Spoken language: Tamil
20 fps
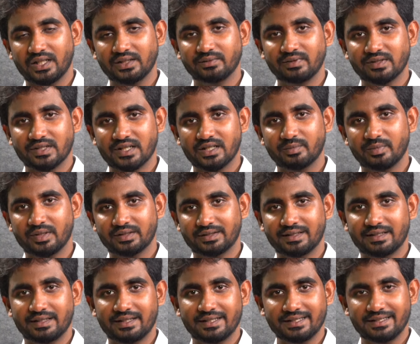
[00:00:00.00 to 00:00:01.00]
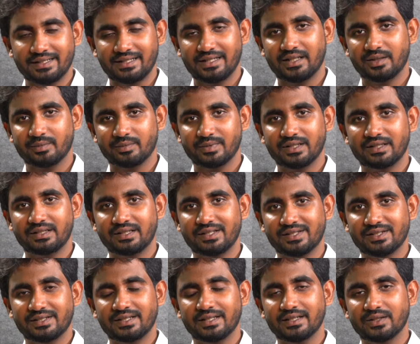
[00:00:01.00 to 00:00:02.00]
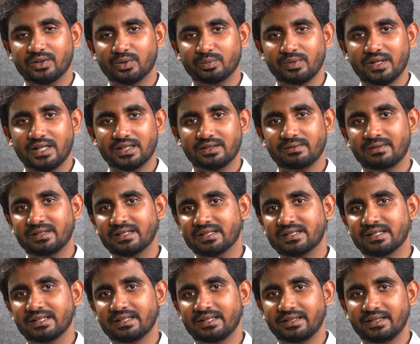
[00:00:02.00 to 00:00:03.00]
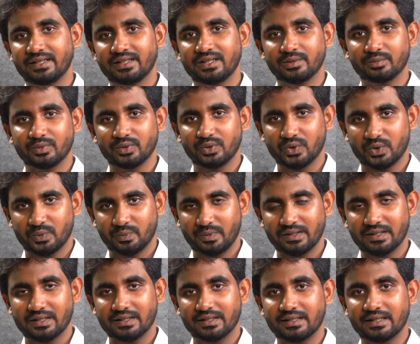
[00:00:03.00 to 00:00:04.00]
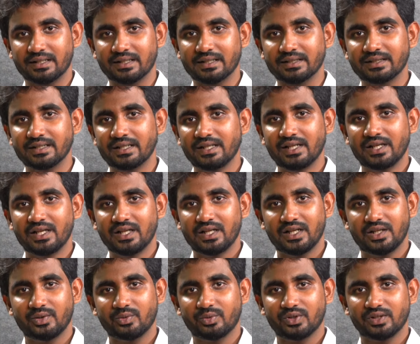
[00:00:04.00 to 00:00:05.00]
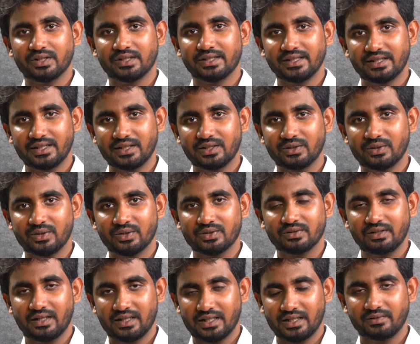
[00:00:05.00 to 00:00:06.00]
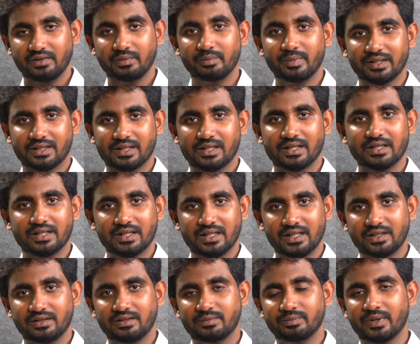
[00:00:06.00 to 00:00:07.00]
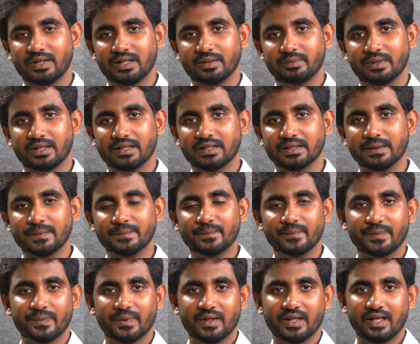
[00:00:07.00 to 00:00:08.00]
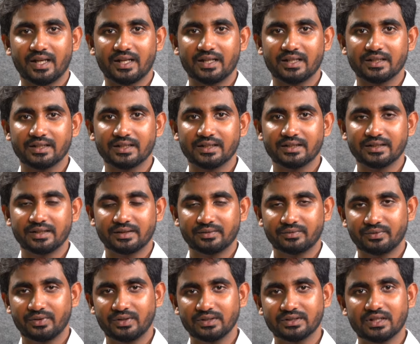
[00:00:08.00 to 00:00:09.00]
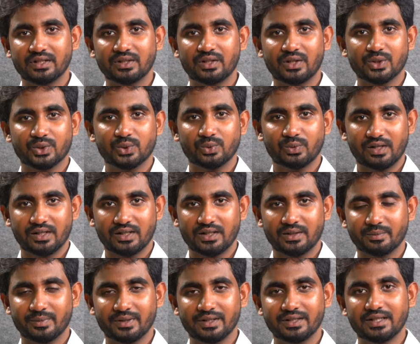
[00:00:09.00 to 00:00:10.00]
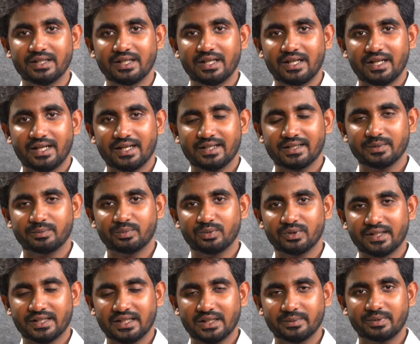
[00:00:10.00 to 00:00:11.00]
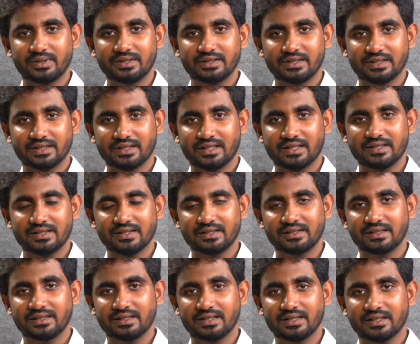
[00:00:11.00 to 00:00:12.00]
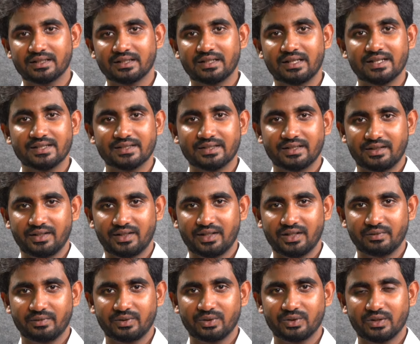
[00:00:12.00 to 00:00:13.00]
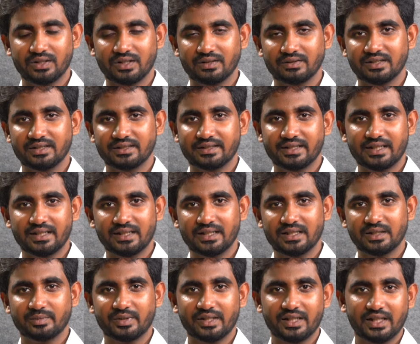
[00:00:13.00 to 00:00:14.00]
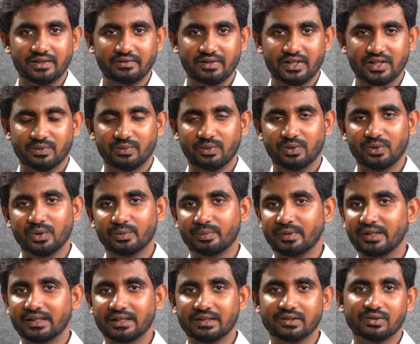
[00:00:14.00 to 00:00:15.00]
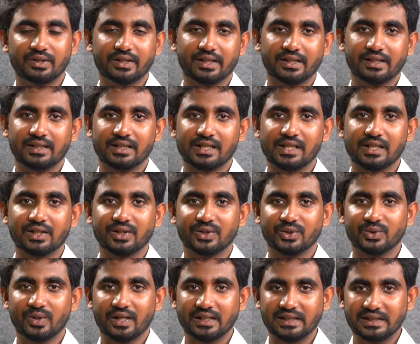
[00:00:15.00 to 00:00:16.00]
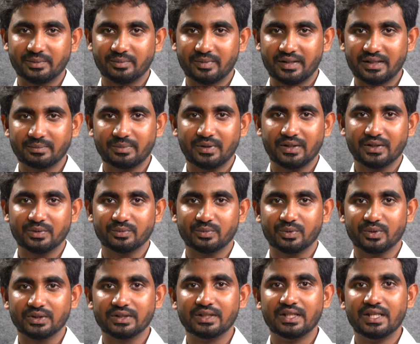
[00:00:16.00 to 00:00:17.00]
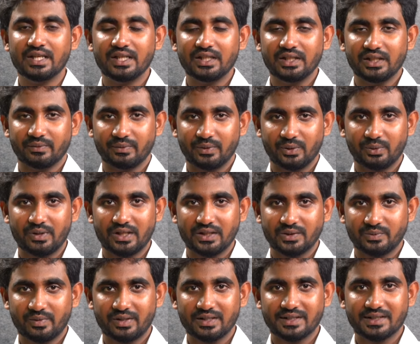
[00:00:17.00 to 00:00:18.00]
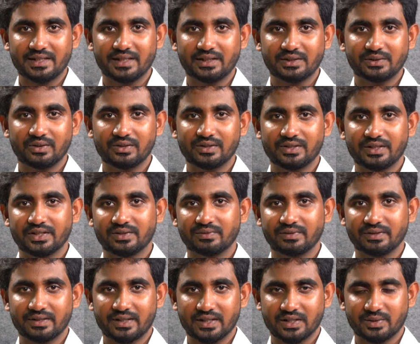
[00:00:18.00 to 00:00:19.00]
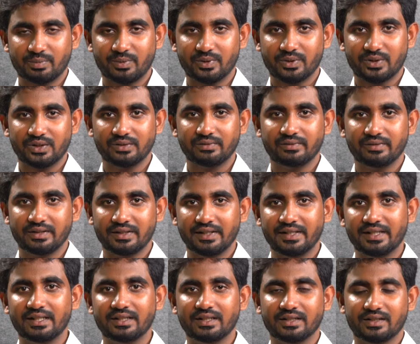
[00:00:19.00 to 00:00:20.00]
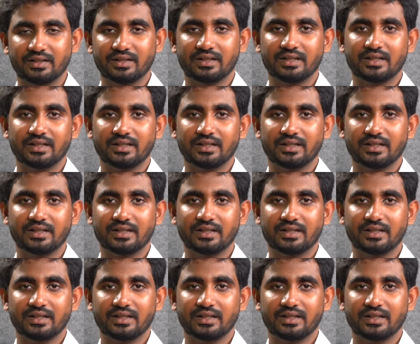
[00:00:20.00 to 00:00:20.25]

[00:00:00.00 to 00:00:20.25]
கன்வென்ஷனல் மெத்தட்லாம் இல்லாமல் டிஜிட்டலில் ரொம்ப அட்வான்ஸ்டாக ஹீரிங் எய்ட் நம்ம யூஸ் பண்ணுறதுனால அவங்களுடைய ஹீரிங் லாஸ் நல்லாவே பெட்டராக ட்ரீட் பண்ணப்படுது அண்டு uh, இருக்கு ஃபர்தர் லாஸும் ஆகாமல் அண்ட் இப்போது நிறைய பேர் இருக்கிற கன்சர்ன் என்னன்னாக்கா ஆஸ்தட்டிக்காக வேணும் அதாவது தெரியாத மாதிரி டிவைஸ் வேணும் அப்படின்னு கேட்குறாங்க ஸோ அந்த மாதிரி பார்க்கும்போது எவ்வளோ அட்வான்ஸ் டெக்னாலஜிஸ் வித் ரெஸ்பெக்டிவ் ஹியரிங்